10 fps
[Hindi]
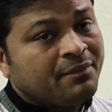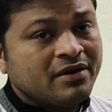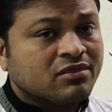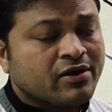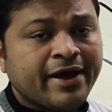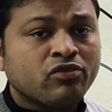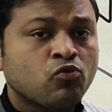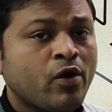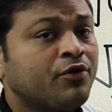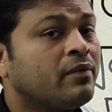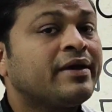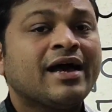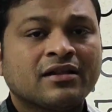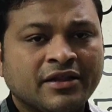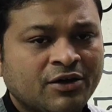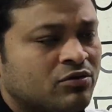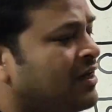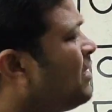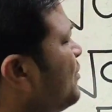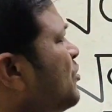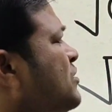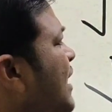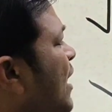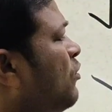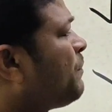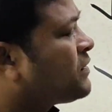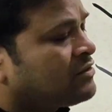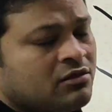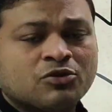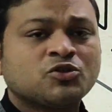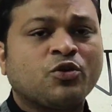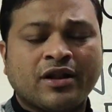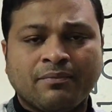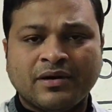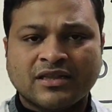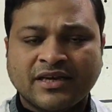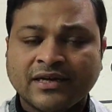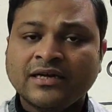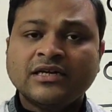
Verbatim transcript: अब इसका स्क्वायर रूट हमें याद नहीं होता देखो चार और पच्चीस तो छोटे नंबर थे